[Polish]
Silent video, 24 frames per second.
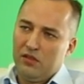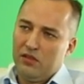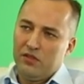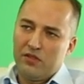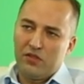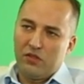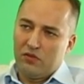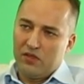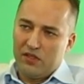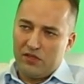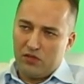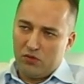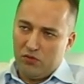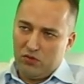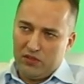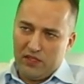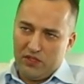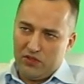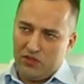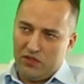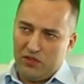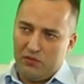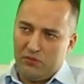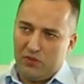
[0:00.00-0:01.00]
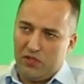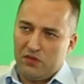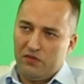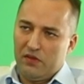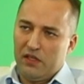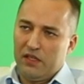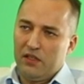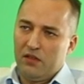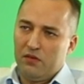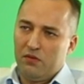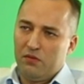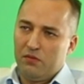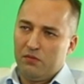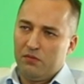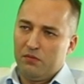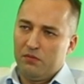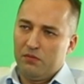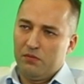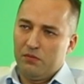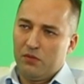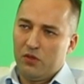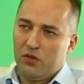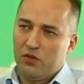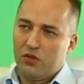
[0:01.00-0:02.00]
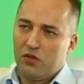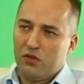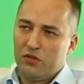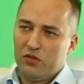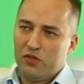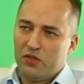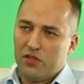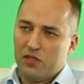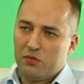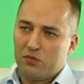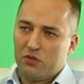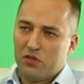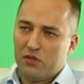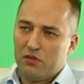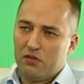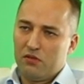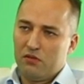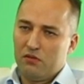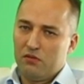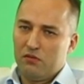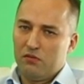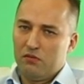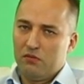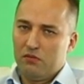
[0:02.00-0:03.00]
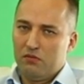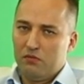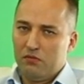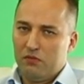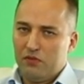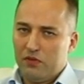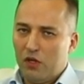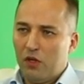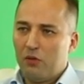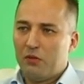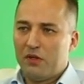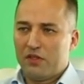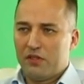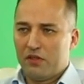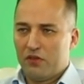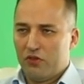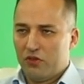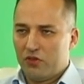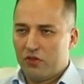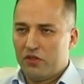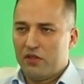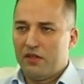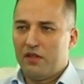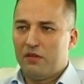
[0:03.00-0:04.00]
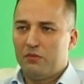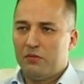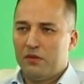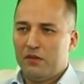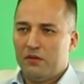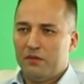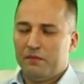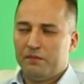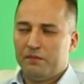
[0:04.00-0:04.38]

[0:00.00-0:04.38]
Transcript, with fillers: i są one skuteczne, pozwalają ochronić nas przed wieloma zagrożeniami.